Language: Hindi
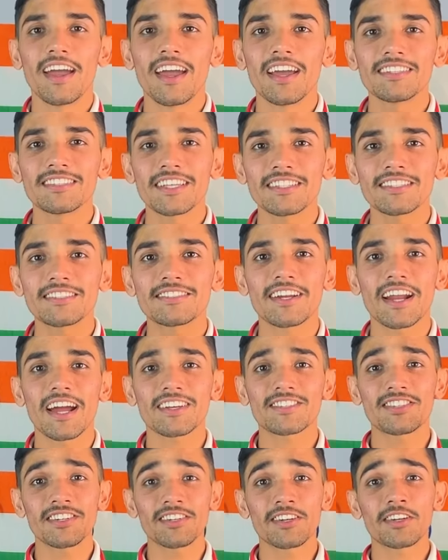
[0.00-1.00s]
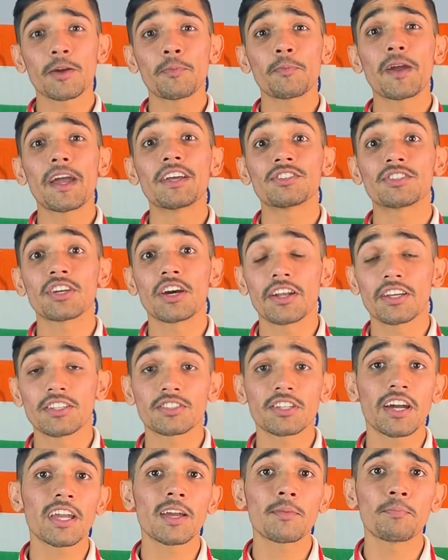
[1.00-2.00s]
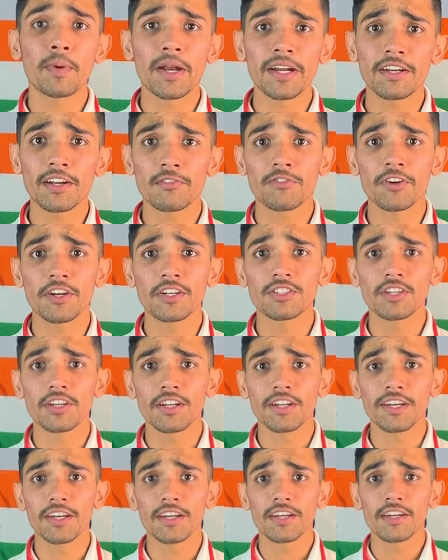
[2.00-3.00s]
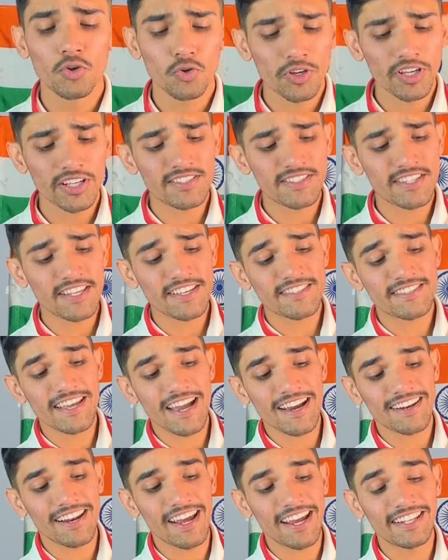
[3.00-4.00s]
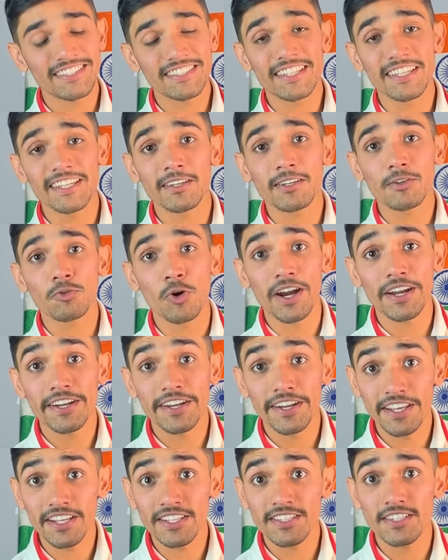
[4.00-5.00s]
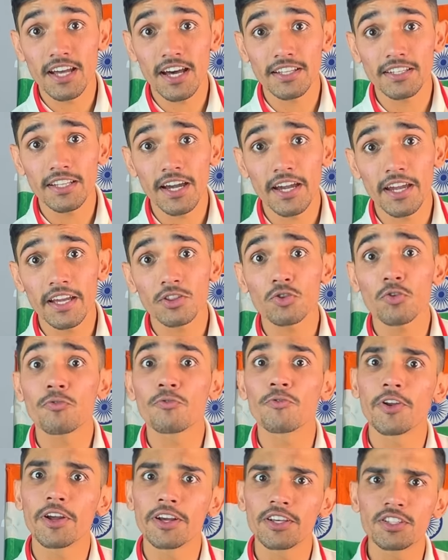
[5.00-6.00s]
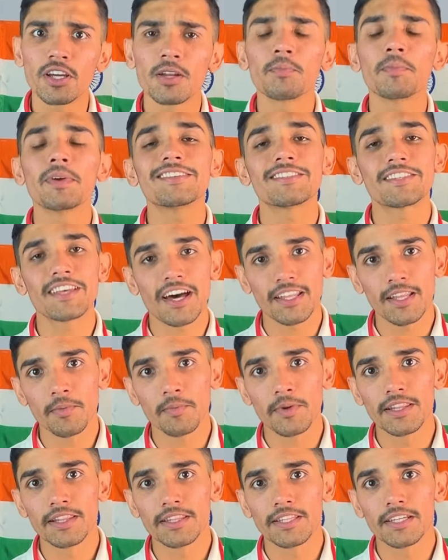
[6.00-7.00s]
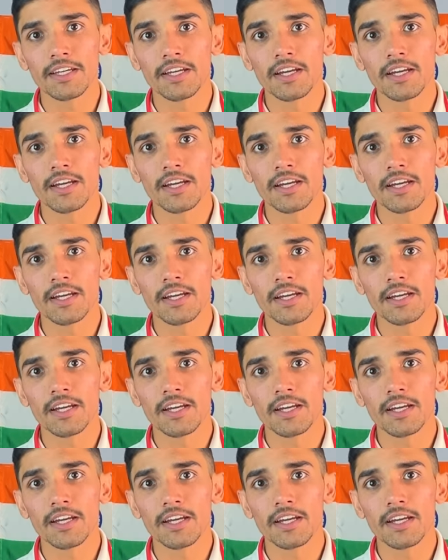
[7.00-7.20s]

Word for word: एस एस ट्रैक्शन ग्रिप एच आर एस का एक बेटर वर्जन है क्योंकि जिग्जैग लाइंस की क्वांटिटी ज्यादा है तो फ्रिक्शन भी ज्यादा मिलती